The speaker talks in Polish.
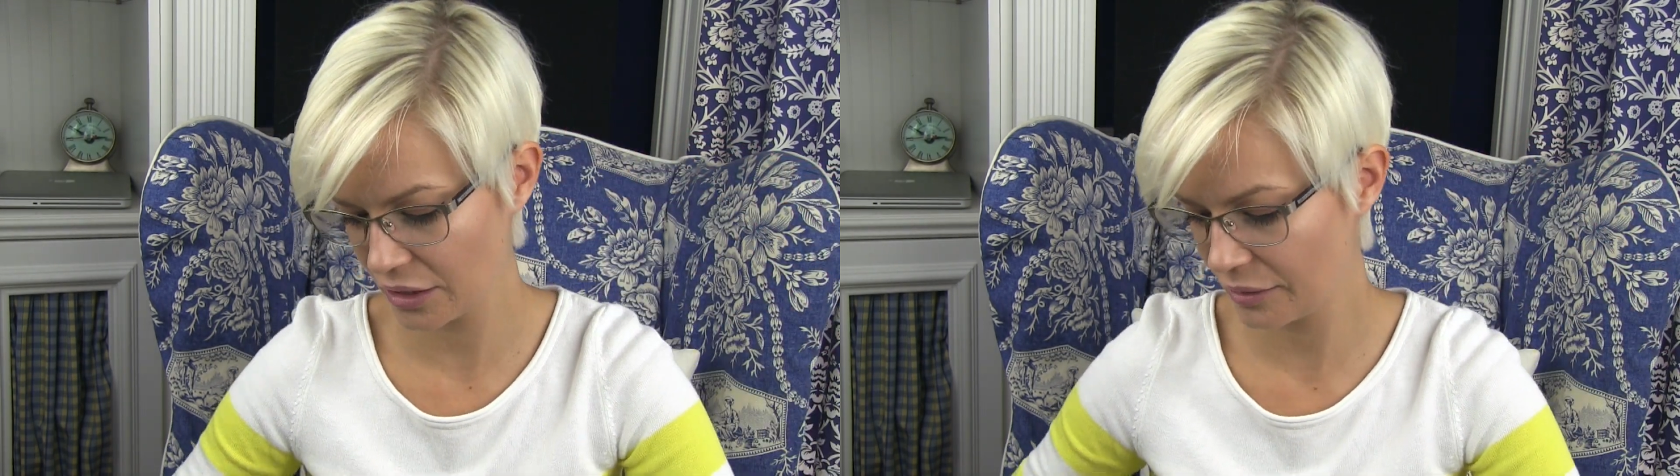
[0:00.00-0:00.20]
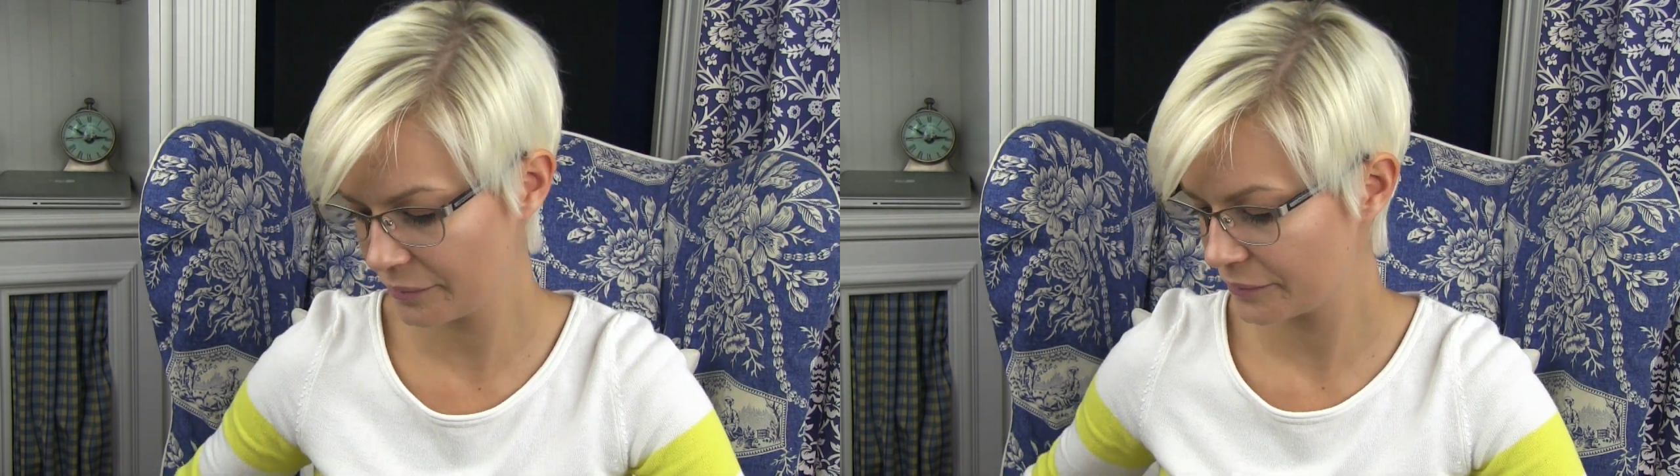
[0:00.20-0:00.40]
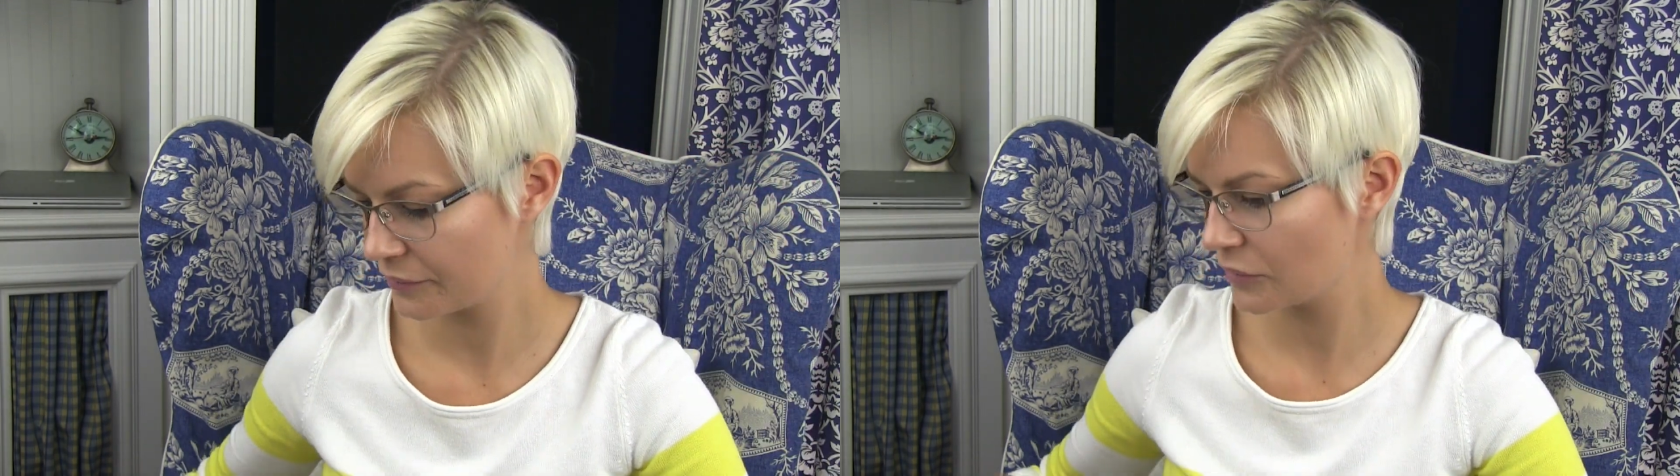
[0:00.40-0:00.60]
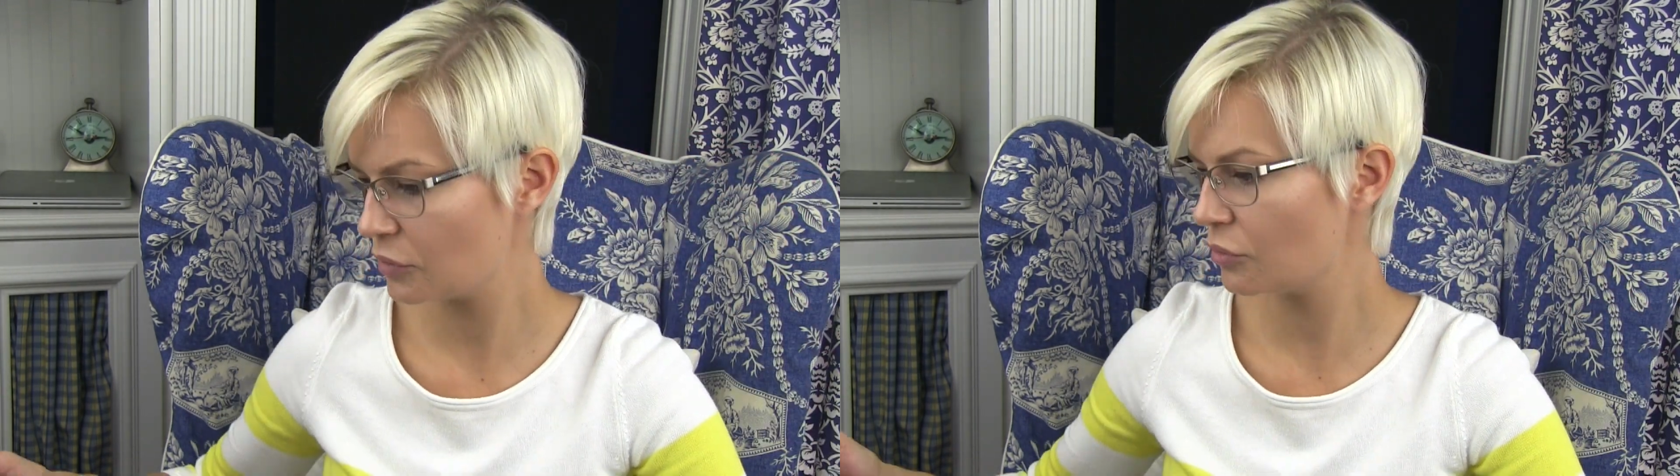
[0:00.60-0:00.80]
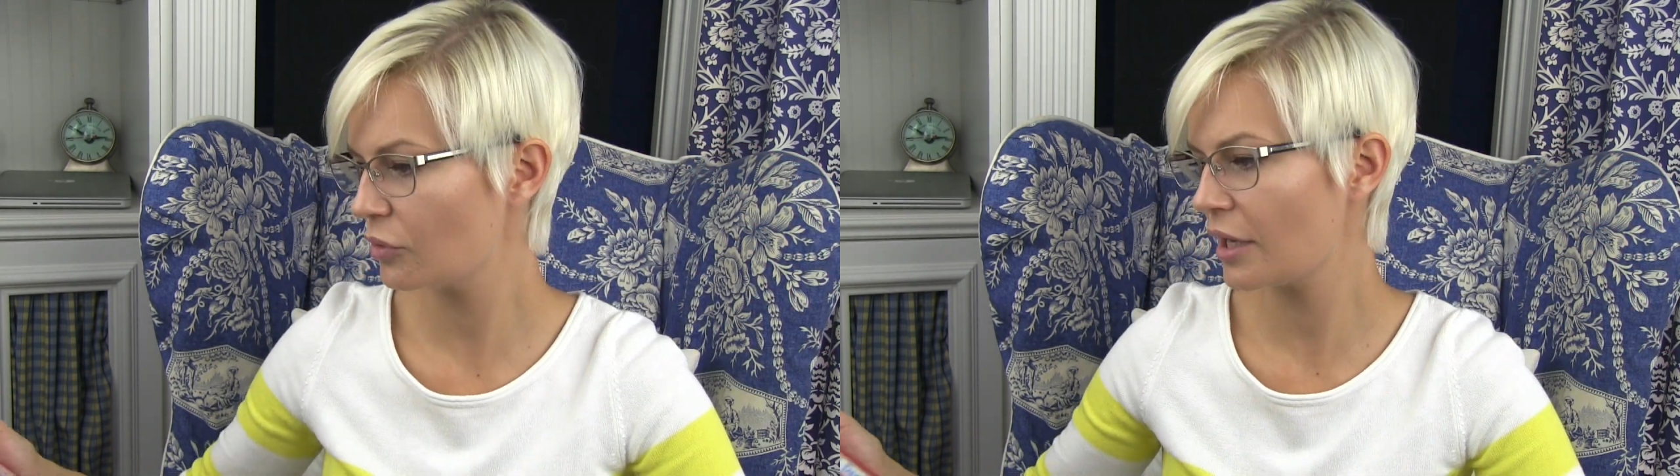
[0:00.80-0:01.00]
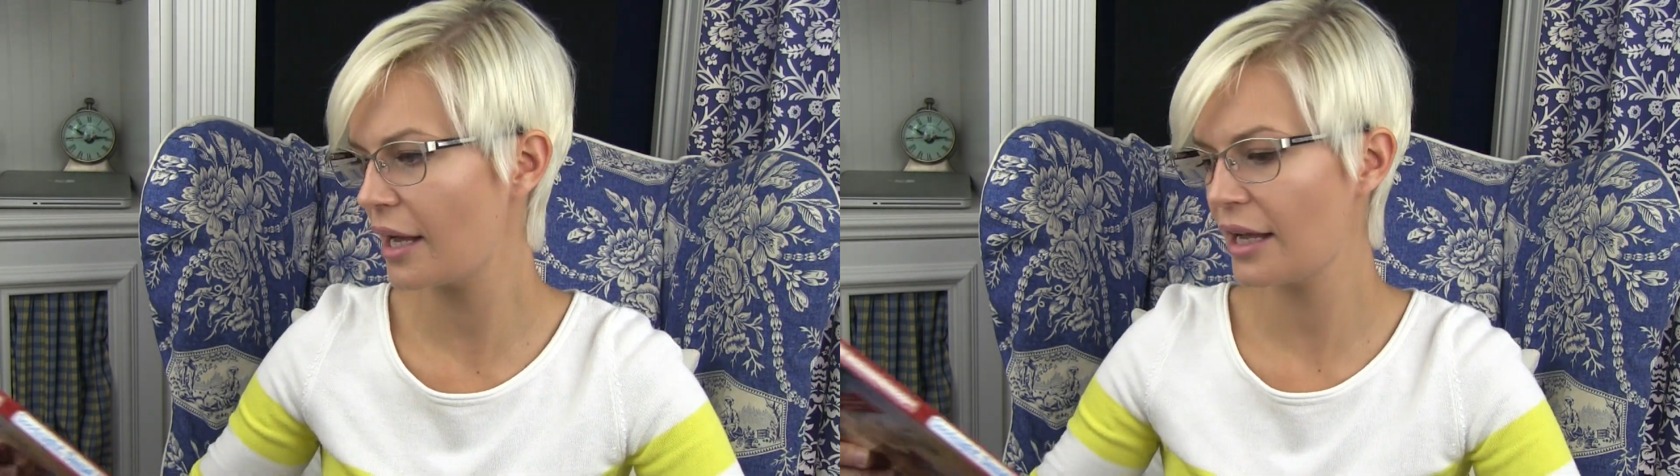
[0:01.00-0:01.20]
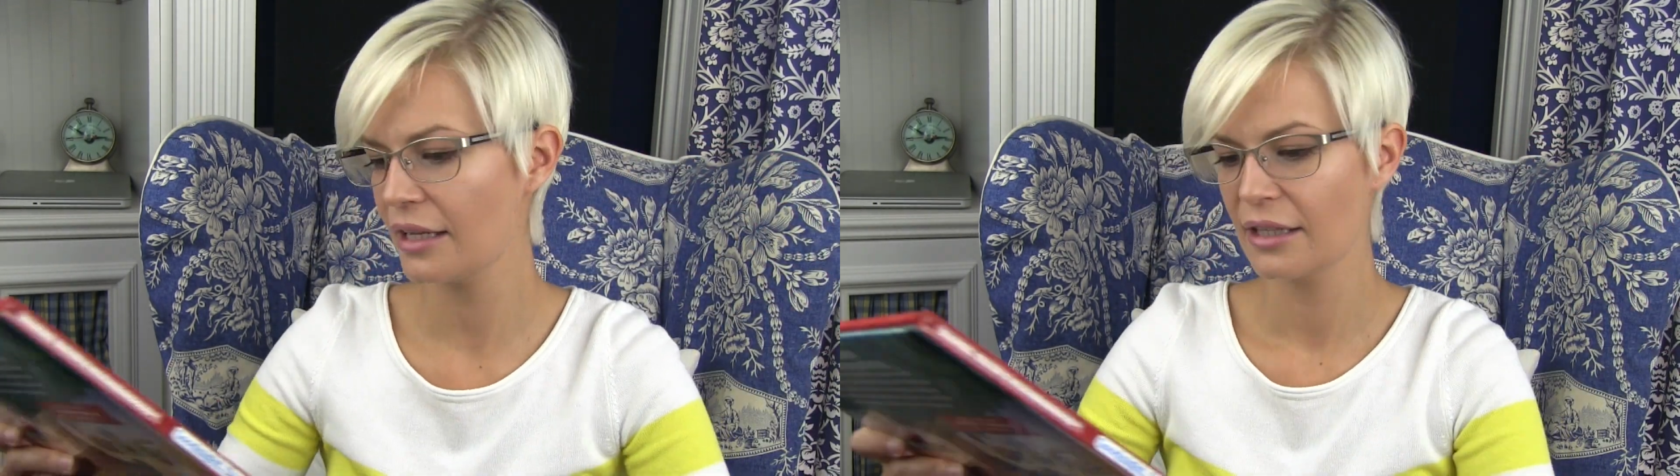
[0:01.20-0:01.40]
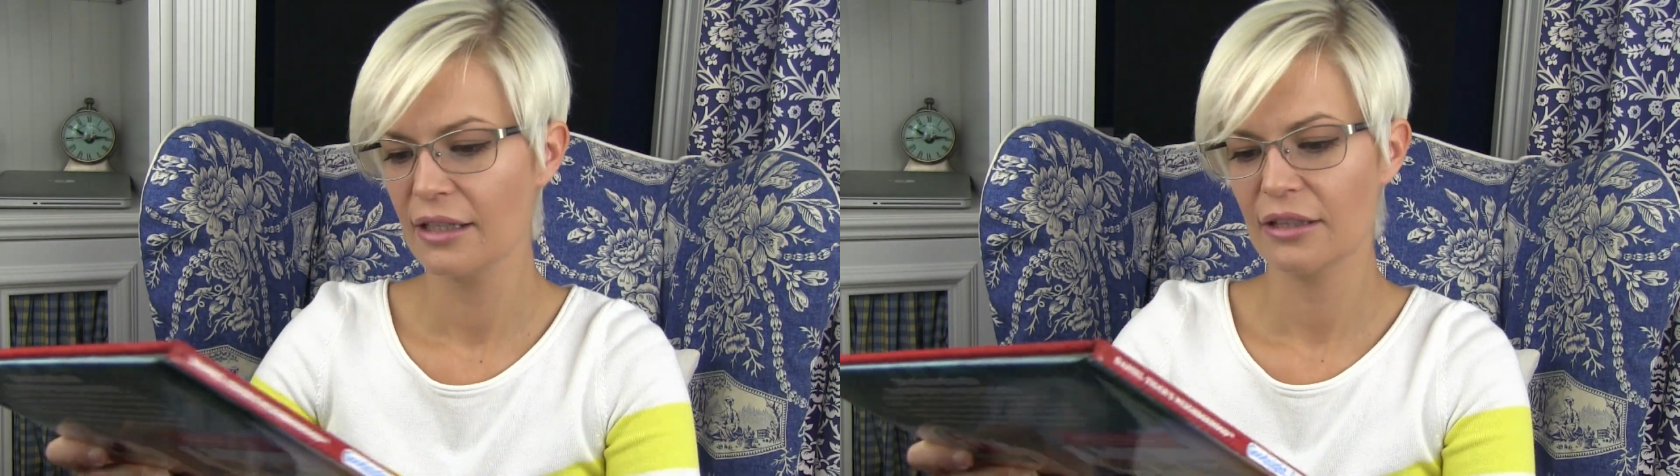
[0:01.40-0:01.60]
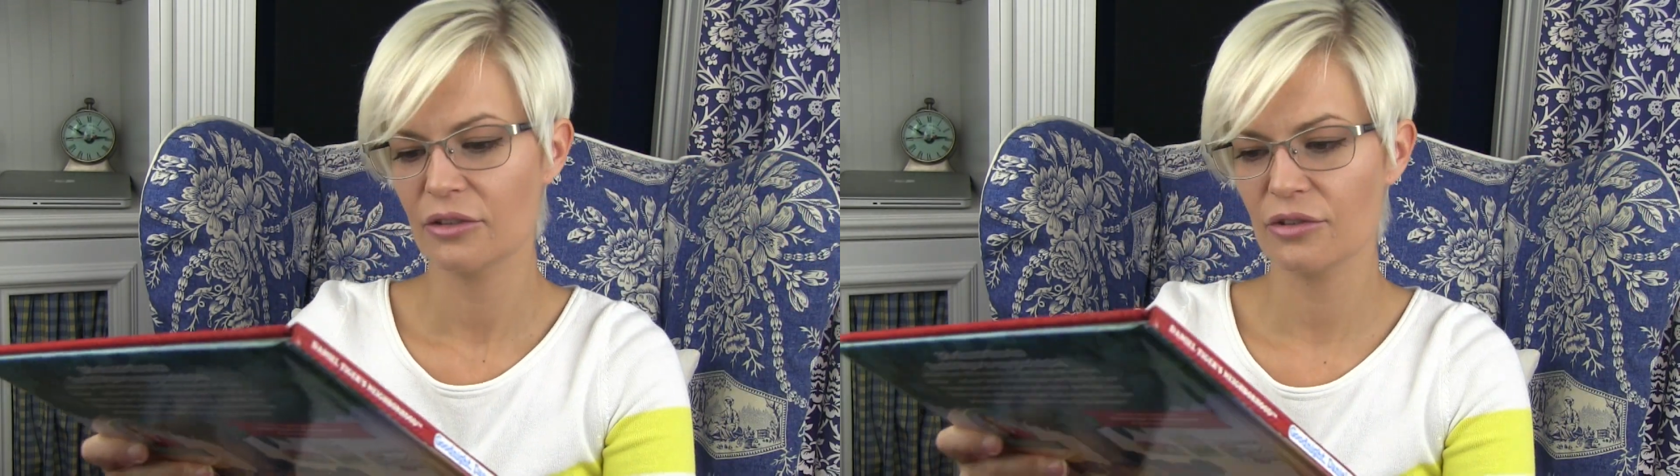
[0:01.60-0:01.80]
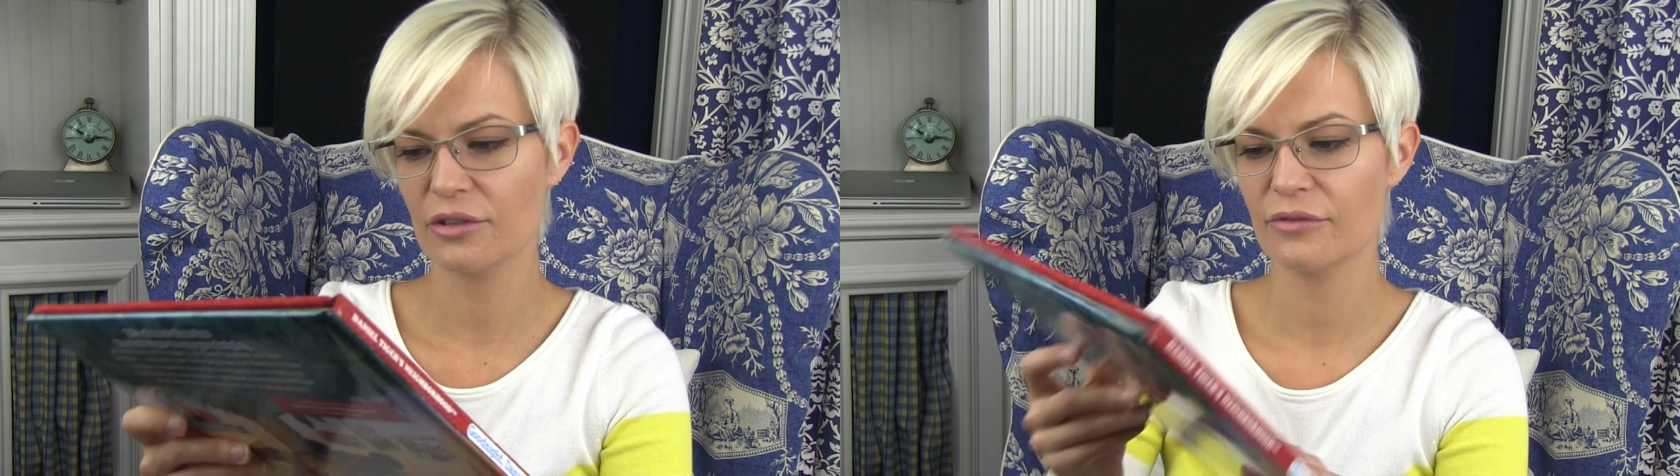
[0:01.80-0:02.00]
i druga
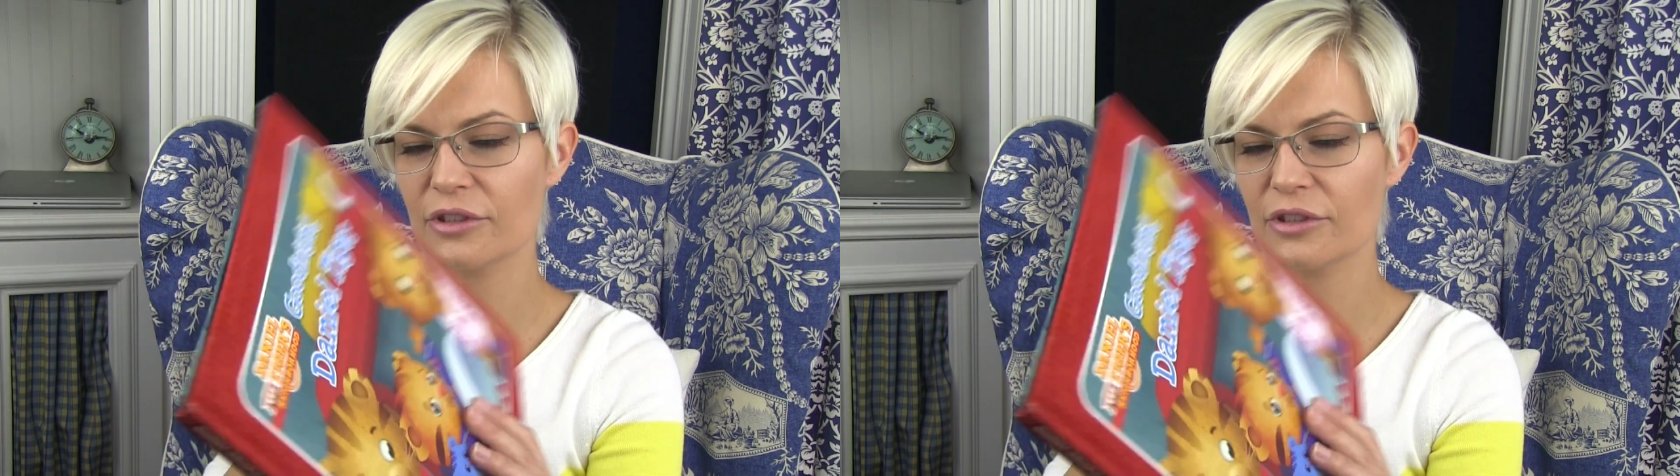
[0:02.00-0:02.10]
to jest